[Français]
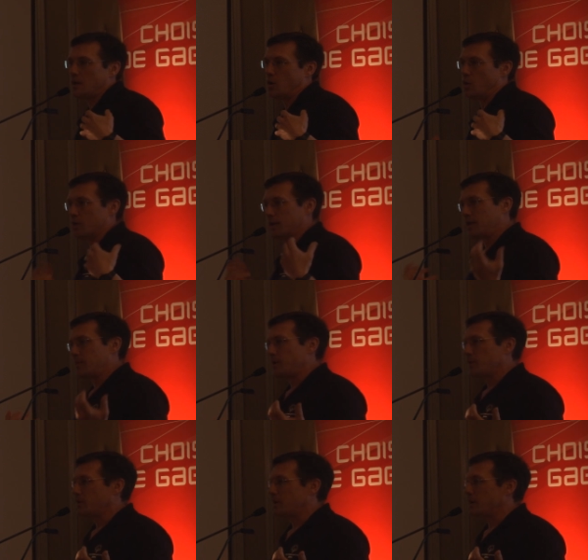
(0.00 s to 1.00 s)
on crée des
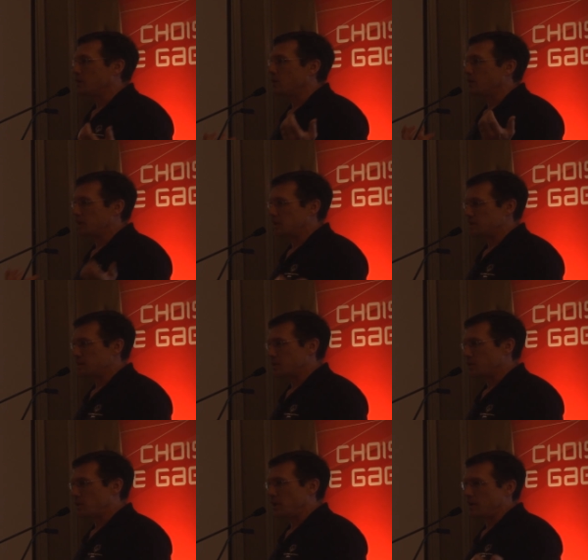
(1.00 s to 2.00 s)
partenariats avec les
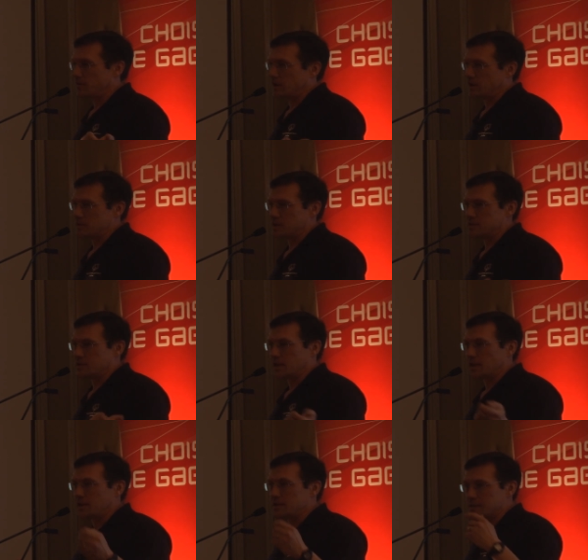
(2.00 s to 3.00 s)
écoles, avec les
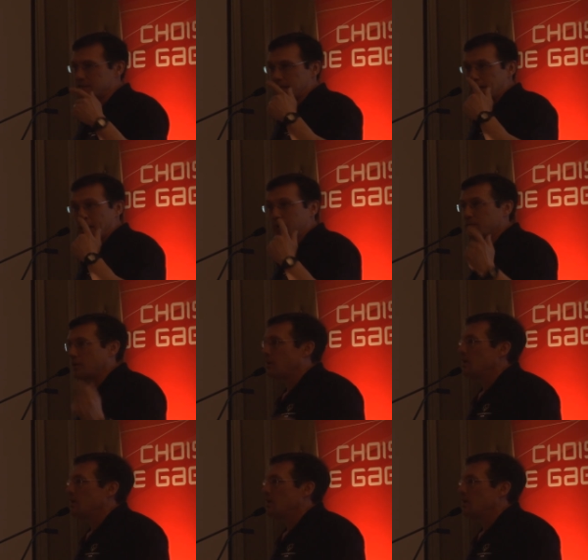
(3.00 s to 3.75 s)
enseignants, les enseignantes.